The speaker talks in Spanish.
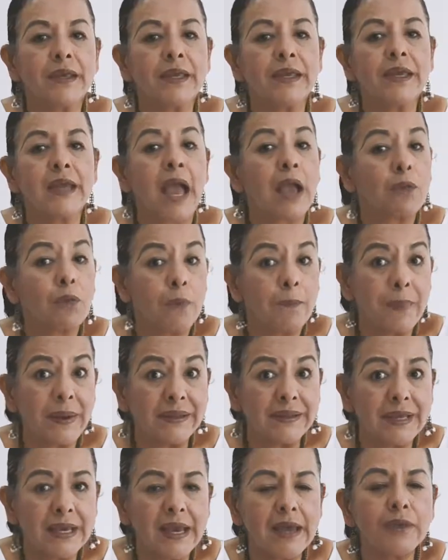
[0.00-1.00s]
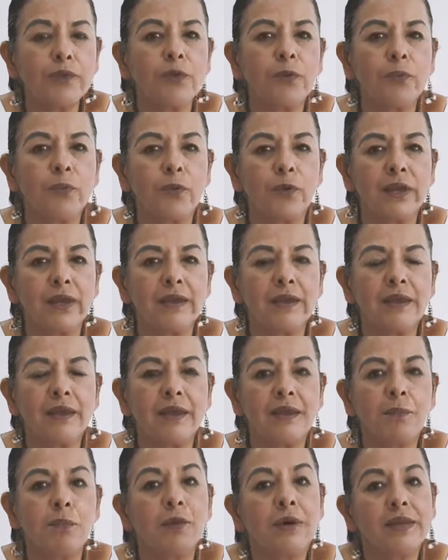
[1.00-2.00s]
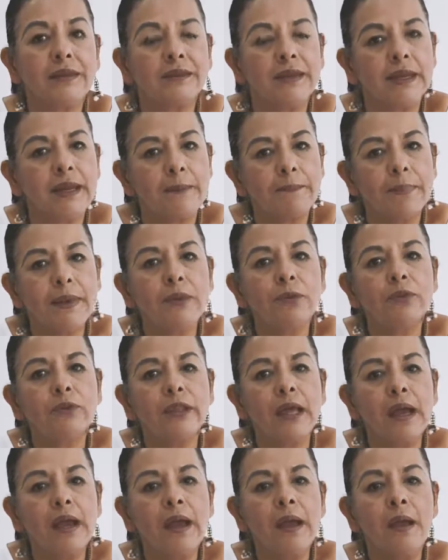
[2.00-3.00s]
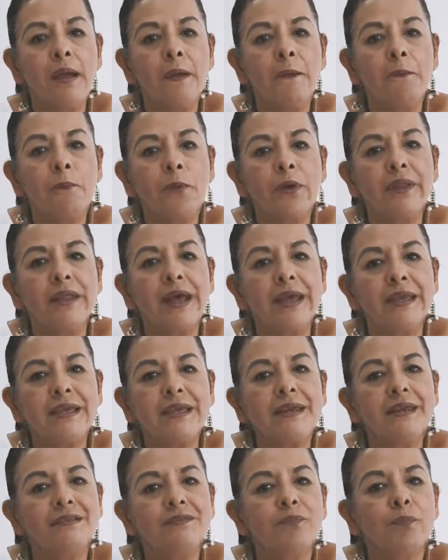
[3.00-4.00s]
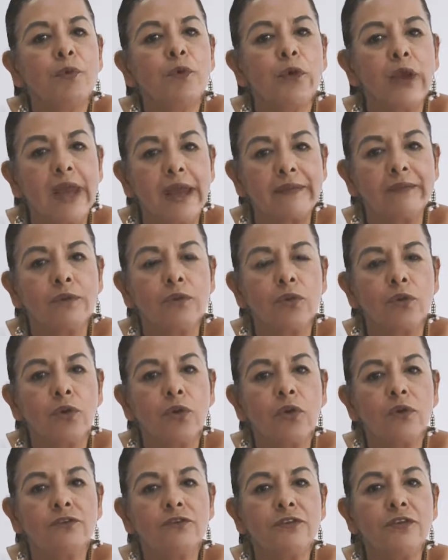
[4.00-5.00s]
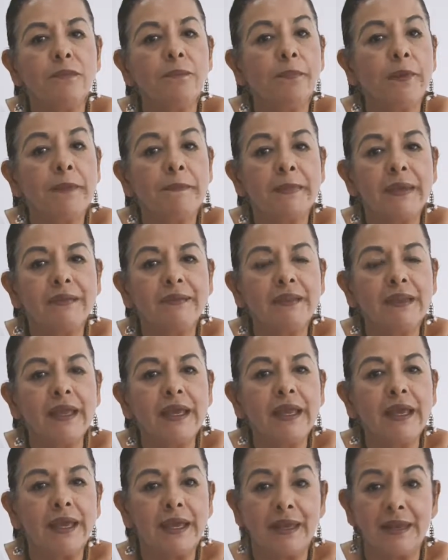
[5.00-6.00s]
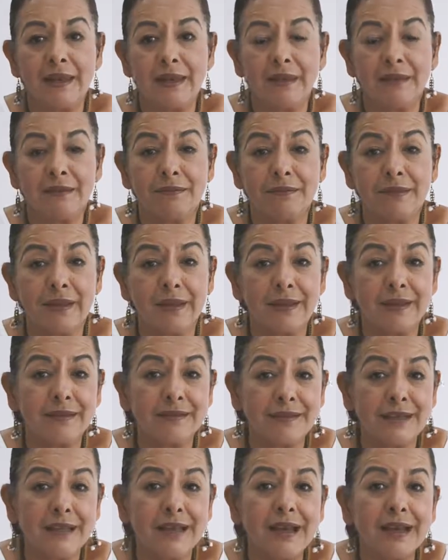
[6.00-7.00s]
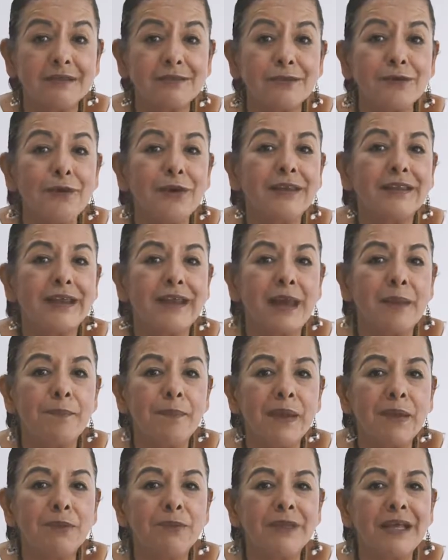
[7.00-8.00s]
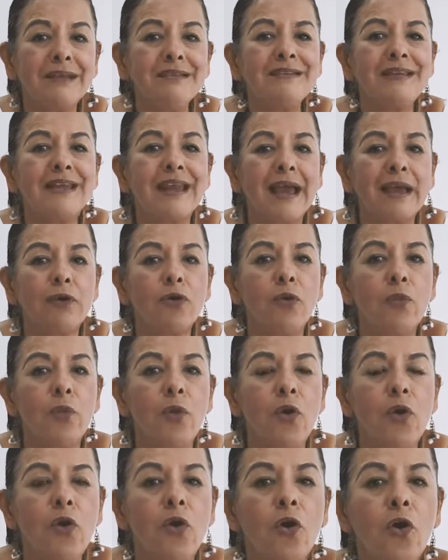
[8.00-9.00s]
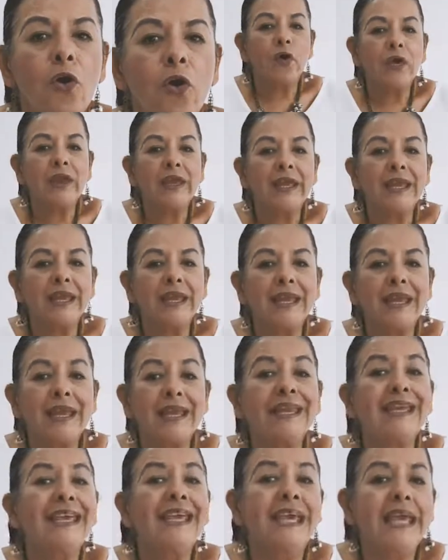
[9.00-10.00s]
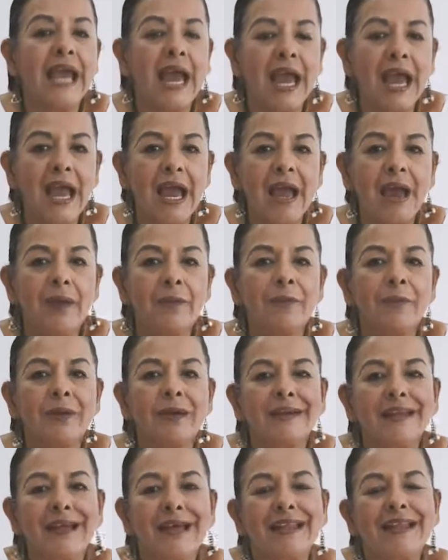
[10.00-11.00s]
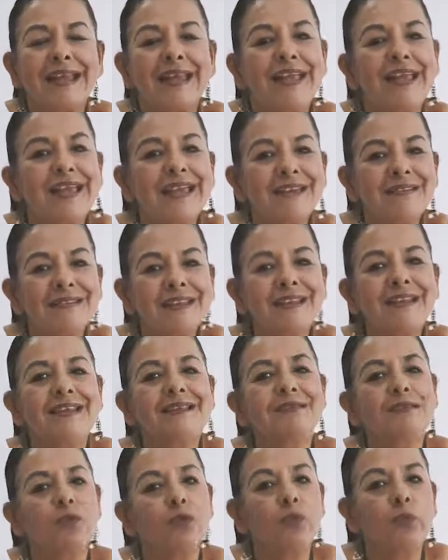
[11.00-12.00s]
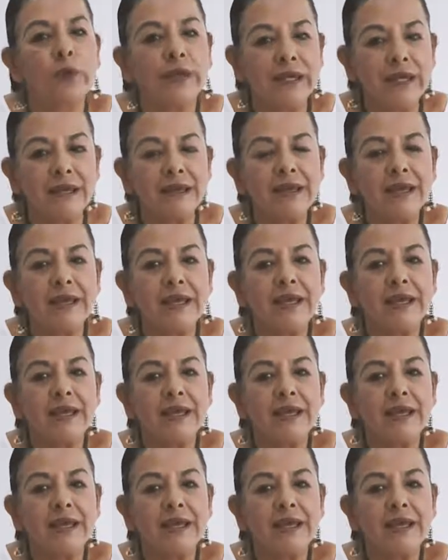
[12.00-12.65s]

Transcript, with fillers: eh, acompañado por el, por el terapeuta, pueda ir explorando. Simplemente, el, en este caso, el terapeuta será como eh, el guía, ¿verdad?, en ese descubrir